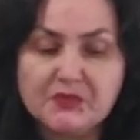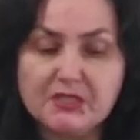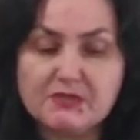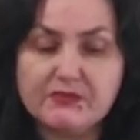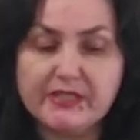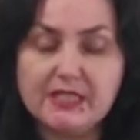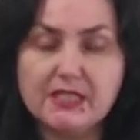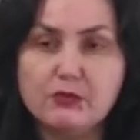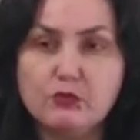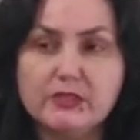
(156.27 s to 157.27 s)
э, в
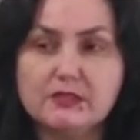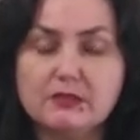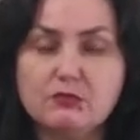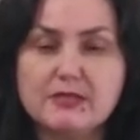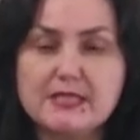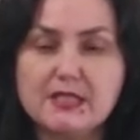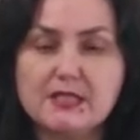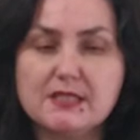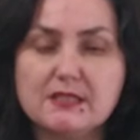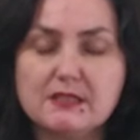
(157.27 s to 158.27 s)
своей какой-то такой,
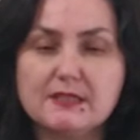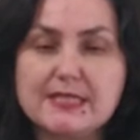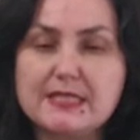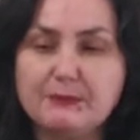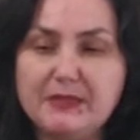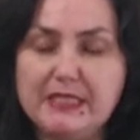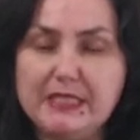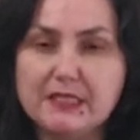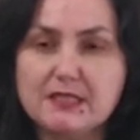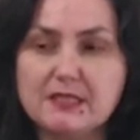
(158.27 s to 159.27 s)
знаете,
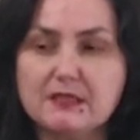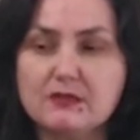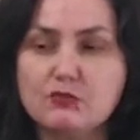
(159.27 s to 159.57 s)
стабильности,